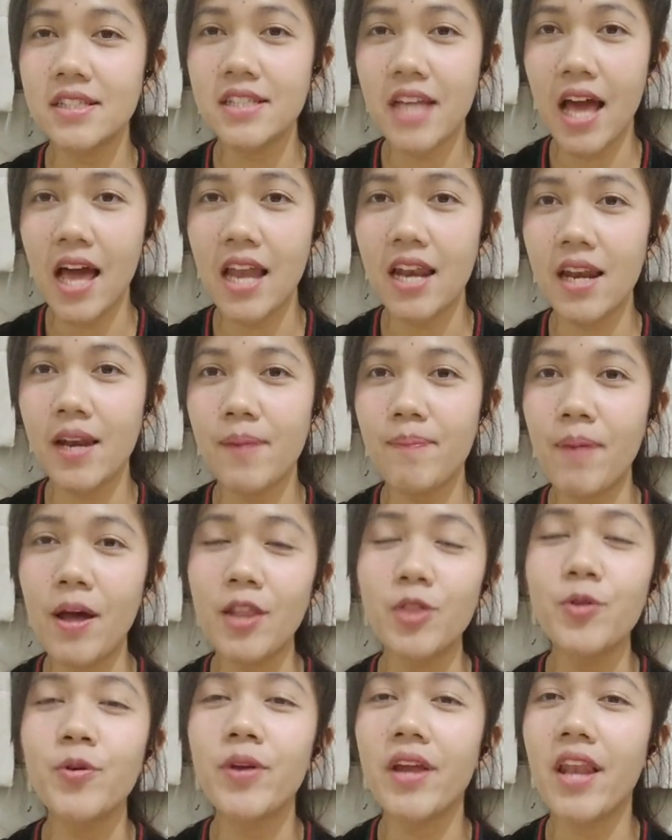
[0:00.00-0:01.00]
dan
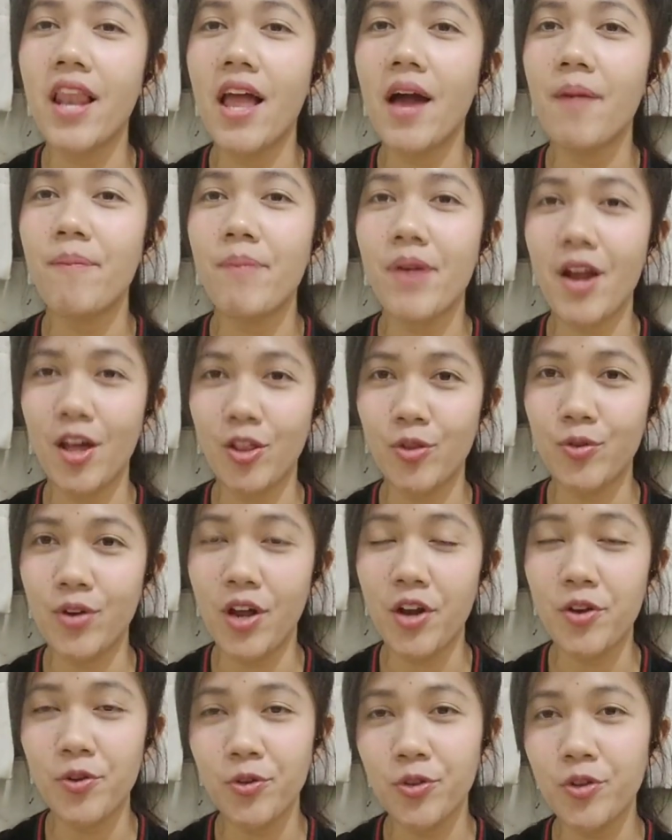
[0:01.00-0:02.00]
patuhilah
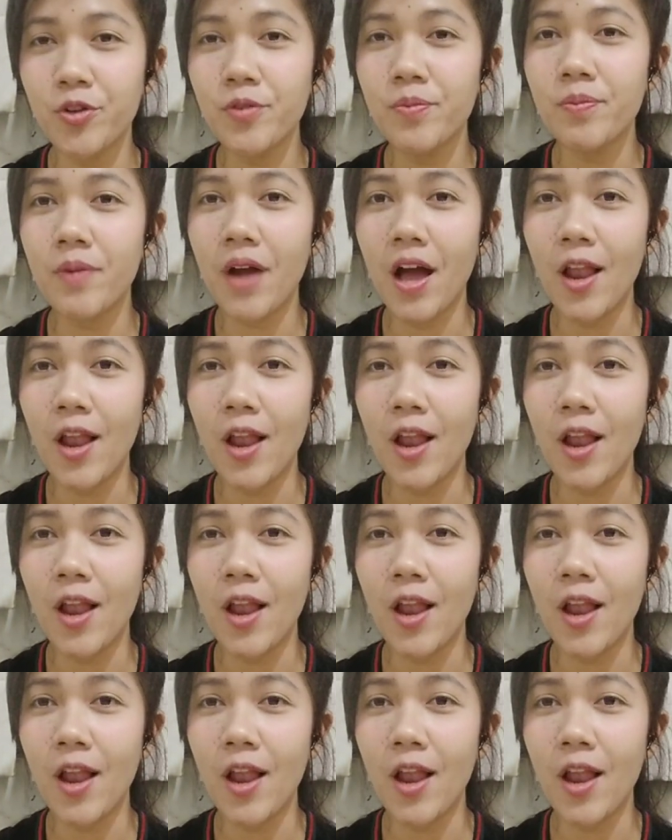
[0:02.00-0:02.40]
peraturan YouTube